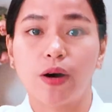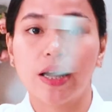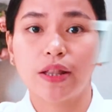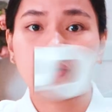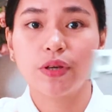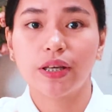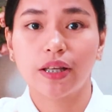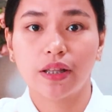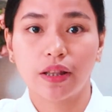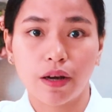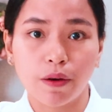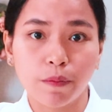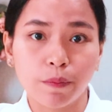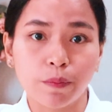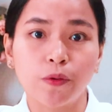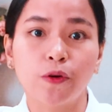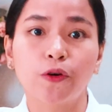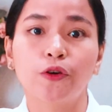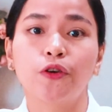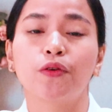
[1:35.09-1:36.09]
one week lang
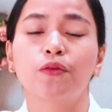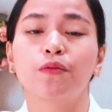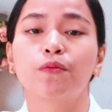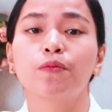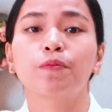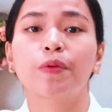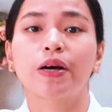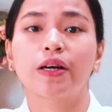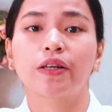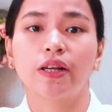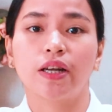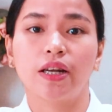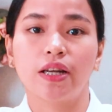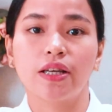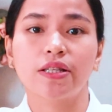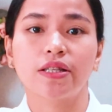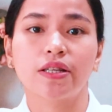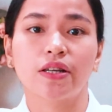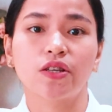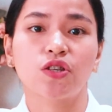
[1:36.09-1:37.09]
po yung
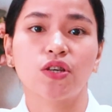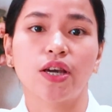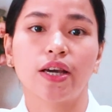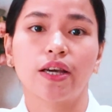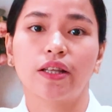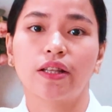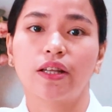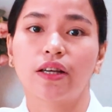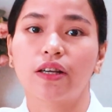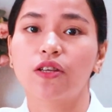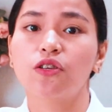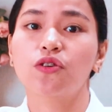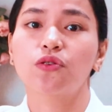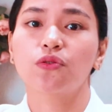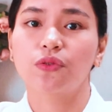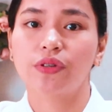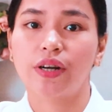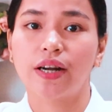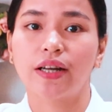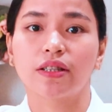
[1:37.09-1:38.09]
pag-release ng cheque ng
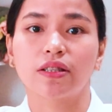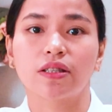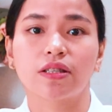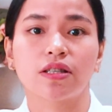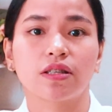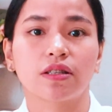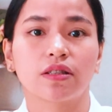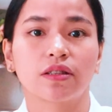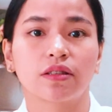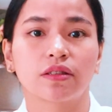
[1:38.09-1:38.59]
insurance.